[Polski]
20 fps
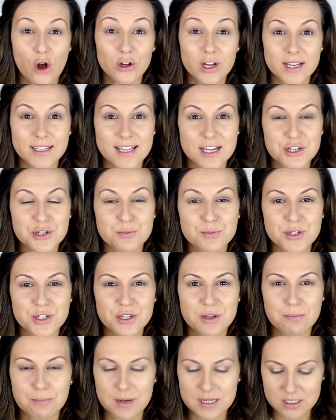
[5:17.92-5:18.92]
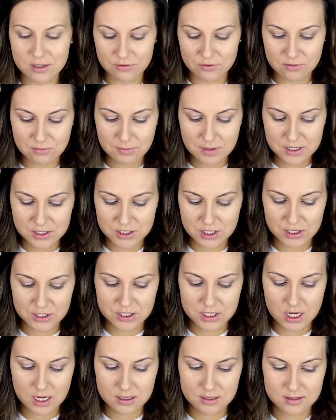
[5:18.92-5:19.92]
Ok, naszym cieniem bazowym będzie
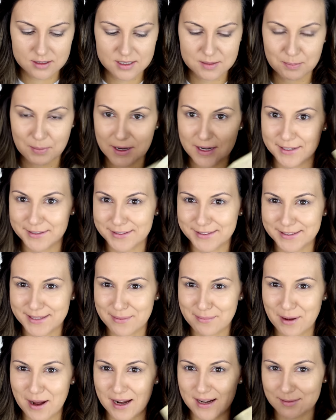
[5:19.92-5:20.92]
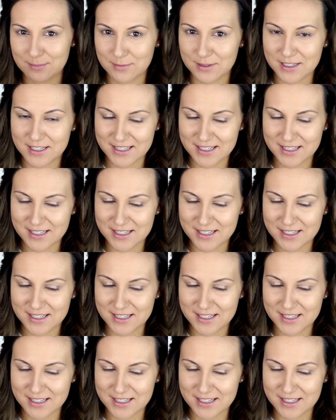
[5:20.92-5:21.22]
cień z palety The Balm.